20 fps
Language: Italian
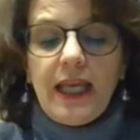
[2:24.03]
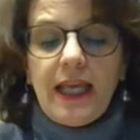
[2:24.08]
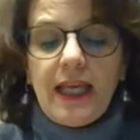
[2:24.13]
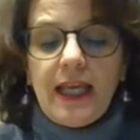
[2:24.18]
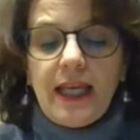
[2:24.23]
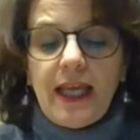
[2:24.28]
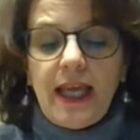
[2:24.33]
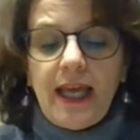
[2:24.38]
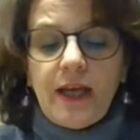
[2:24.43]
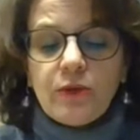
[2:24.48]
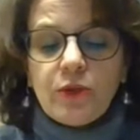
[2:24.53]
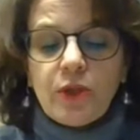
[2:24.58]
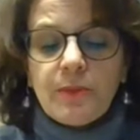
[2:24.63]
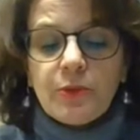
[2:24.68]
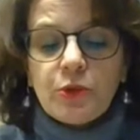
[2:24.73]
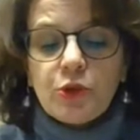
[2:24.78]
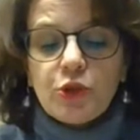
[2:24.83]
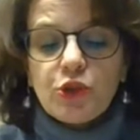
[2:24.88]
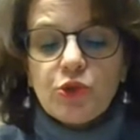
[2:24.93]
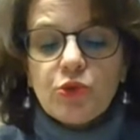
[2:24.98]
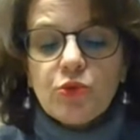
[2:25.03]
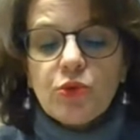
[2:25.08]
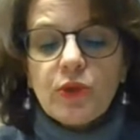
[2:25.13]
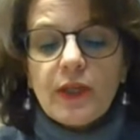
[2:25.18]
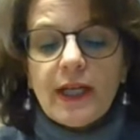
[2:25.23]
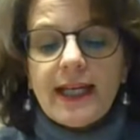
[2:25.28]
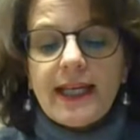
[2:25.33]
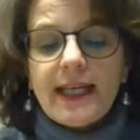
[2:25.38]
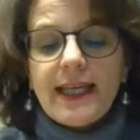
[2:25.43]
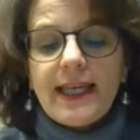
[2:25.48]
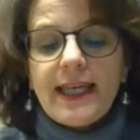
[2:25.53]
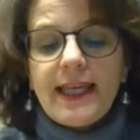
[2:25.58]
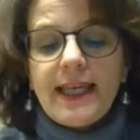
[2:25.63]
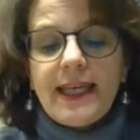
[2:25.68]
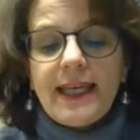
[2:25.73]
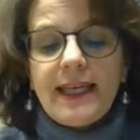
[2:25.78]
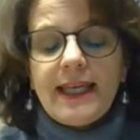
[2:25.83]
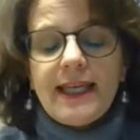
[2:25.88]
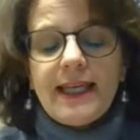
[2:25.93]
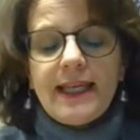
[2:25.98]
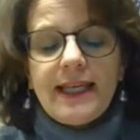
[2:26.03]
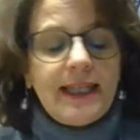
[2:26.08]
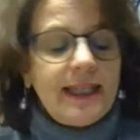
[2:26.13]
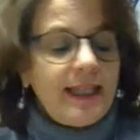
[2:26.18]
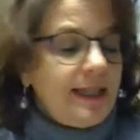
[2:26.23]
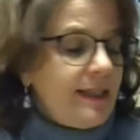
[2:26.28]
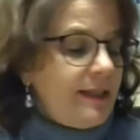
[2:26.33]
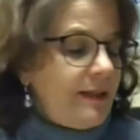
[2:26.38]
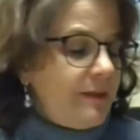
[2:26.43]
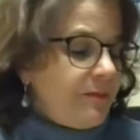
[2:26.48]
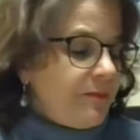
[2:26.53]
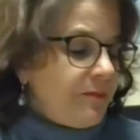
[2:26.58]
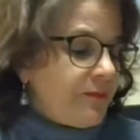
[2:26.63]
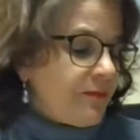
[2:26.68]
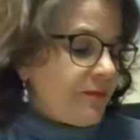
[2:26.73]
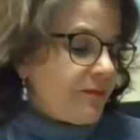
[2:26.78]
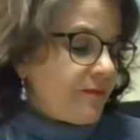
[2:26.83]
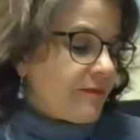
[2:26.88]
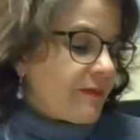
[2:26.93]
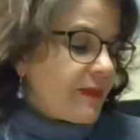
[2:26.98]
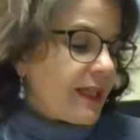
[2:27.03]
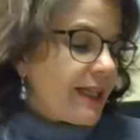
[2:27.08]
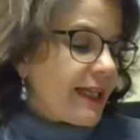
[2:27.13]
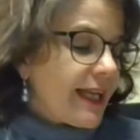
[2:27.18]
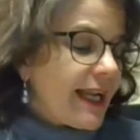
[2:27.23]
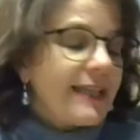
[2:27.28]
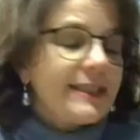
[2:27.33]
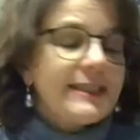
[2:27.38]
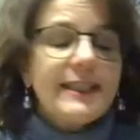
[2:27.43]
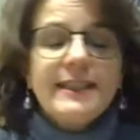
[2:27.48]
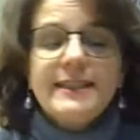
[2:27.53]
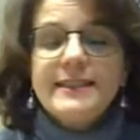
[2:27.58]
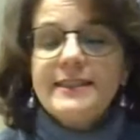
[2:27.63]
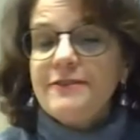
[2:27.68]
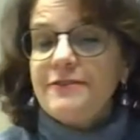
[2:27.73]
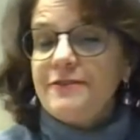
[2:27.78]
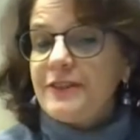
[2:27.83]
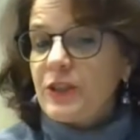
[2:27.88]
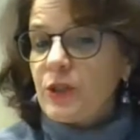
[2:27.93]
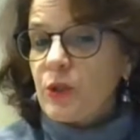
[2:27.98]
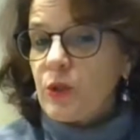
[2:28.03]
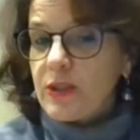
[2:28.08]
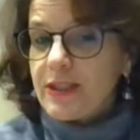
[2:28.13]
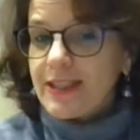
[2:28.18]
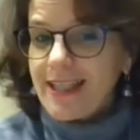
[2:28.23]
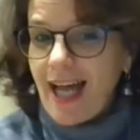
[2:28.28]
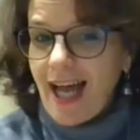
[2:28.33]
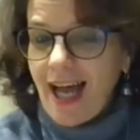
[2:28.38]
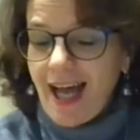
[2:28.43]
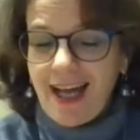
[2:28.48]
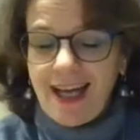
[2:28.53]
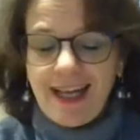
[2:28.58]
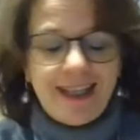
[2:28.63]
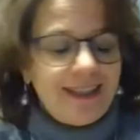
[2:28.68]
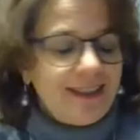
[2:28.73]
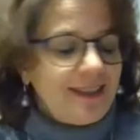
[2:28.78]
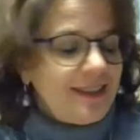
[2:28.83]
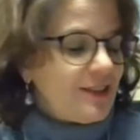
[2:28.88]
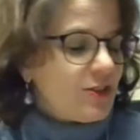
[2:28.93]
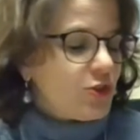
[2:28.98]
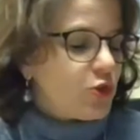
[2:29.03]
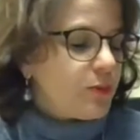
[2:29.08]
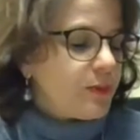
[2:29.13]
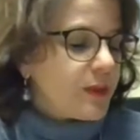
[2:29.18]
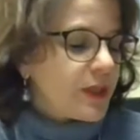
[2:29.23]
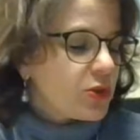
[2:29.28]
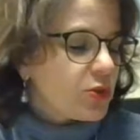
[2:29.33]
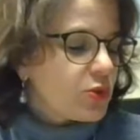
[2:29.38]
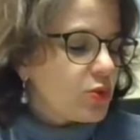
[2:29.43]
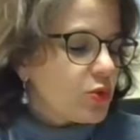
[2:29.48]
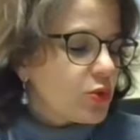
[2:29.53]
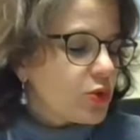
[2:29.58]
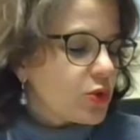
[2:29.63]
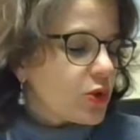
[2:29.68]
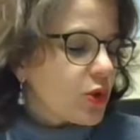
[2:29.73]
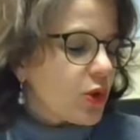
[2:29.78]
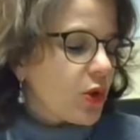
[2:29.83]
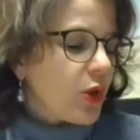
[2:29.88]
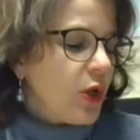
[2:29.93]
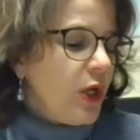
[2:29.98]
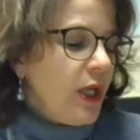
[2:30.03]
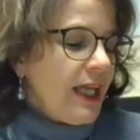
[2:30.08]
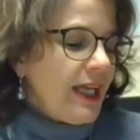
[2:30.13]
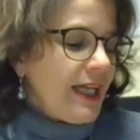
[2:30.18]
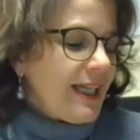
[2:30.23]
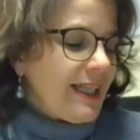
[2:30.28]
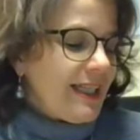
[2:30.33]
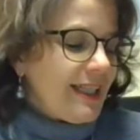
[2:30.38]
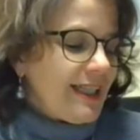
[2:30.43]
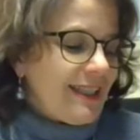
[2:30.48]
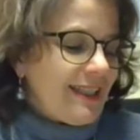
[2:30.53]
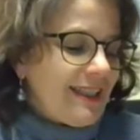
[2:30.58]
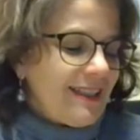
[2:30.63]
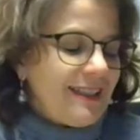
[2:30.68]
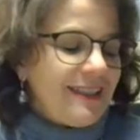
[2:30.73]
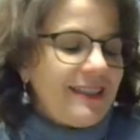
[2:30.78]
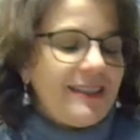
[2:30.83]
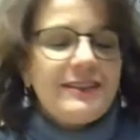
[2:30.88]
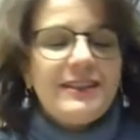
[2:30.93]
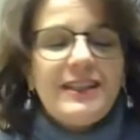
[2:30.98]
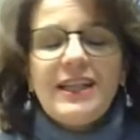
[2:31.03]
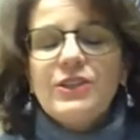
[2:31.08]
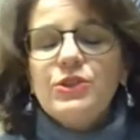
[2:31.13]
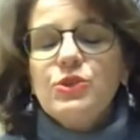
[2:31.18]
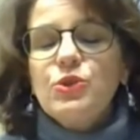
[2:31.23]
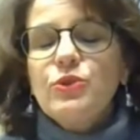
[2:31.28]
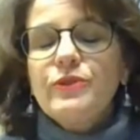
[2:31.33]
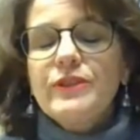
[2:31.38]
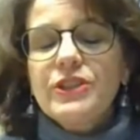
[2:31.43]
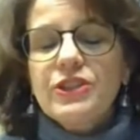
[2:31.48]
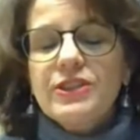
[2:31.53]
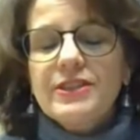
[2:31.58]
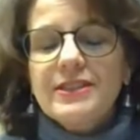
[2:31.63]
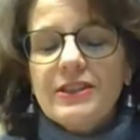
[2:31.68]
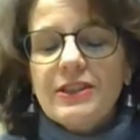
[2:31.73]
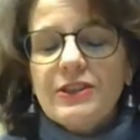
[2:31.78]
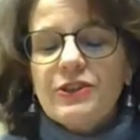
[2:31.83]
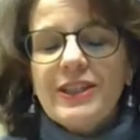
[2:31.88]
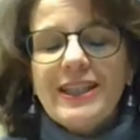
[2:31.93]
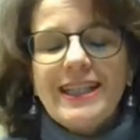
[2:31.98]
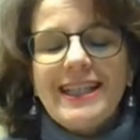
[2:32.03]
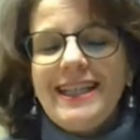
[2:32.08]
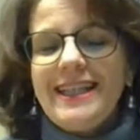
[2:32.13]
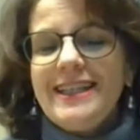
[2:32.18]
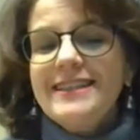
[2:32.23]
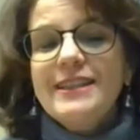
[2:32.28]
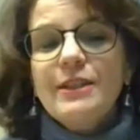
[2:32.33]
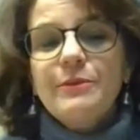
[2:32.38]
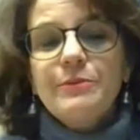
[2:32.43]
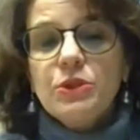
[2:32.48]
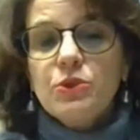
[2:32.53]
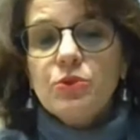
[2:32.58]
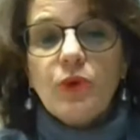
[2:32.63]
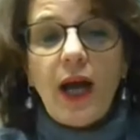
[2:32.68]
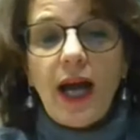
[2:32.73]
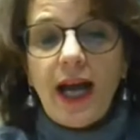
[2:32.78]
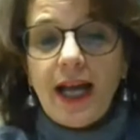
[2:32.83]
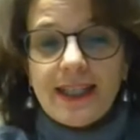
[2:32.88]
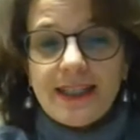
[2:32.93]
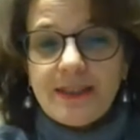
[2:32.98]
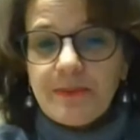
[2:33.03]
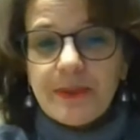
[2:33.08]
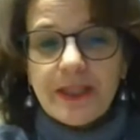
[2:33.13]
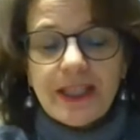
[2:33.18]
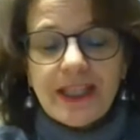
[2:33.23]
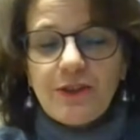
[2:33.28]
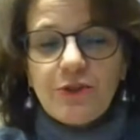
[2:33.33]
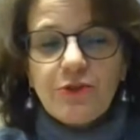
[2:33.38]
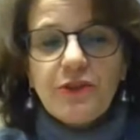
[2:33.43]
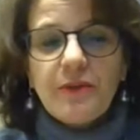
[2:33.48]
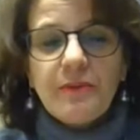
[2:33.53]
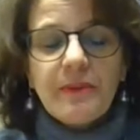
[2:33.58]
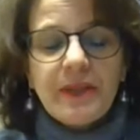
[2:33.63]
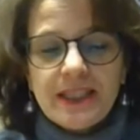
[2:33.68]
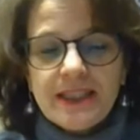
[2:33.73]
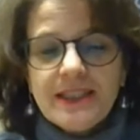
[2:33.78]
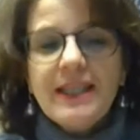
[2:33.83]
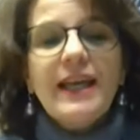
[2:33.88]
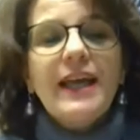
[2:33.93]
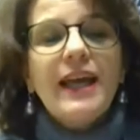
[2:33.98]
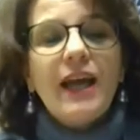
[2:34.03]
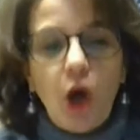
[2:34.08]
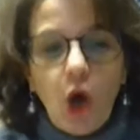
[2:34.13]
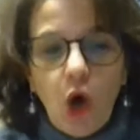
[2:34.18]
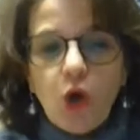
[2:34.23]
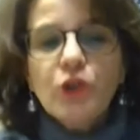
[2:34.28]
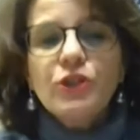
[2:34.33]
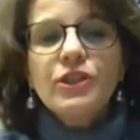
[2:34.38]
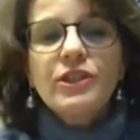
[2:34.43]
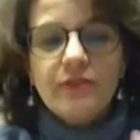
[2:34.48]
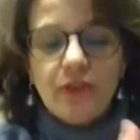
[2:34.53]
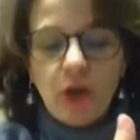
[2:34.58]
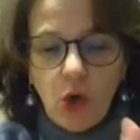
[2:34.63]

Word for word: Eh, è una procedura che ehm, crea delle difficoltà, eh, soprattutto eh, laddove ci siano dei clienti abituali, perché ovviamente ogni mm.